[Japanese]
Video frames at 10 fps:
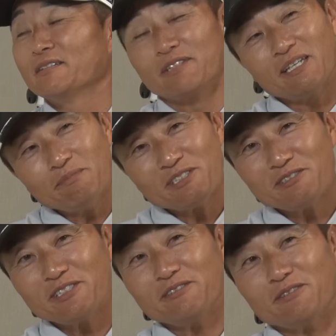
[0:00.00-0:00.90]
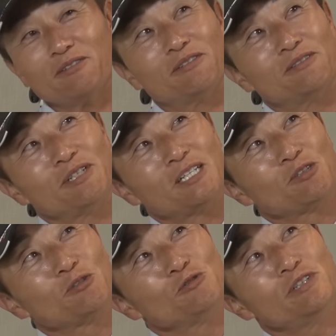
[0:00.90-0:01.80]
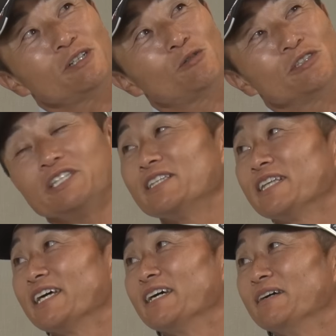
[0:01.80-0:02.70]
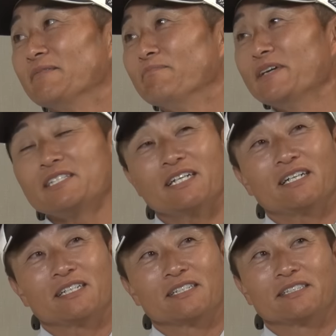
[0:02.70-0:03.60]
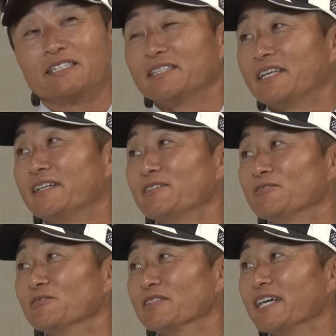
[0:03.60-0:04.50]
厳密に言うとあの上5人ってメジャーに出れるの